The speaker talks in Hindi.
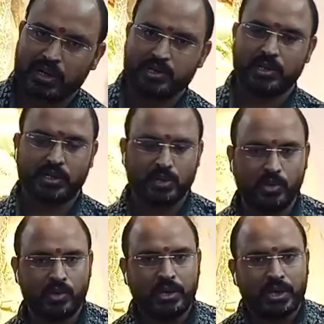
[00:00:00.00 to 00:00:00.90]
कर सकते
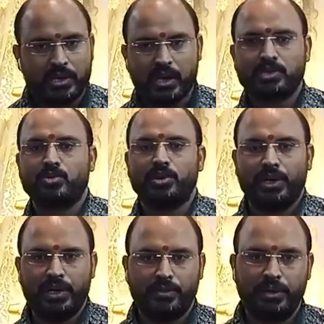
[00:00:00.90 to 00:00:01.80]
हो कैश ऑन
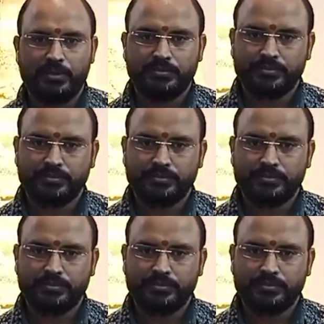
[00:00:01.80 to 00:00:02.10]
डिलीवरी